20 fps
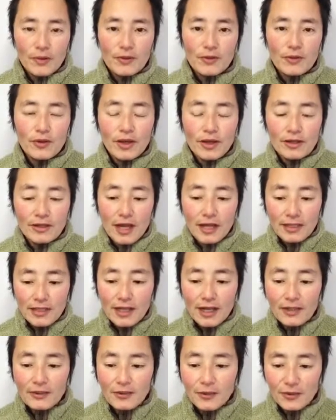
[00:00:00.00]
それが何
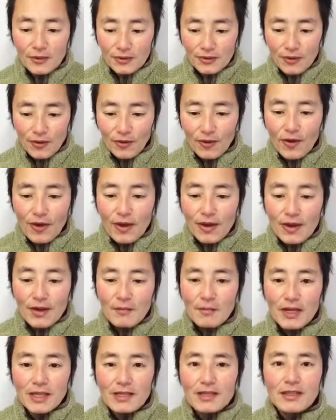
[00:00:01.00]
かというと、
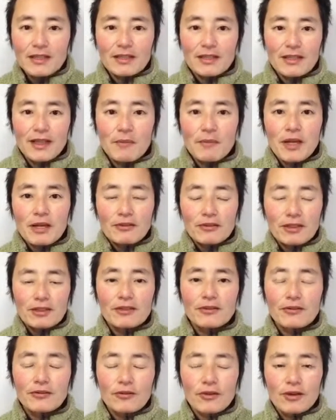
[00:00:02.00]
まあ、一気に何百人
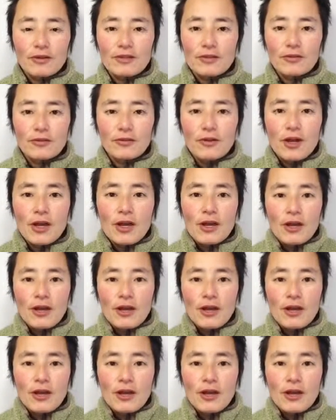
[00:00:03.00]
という人がその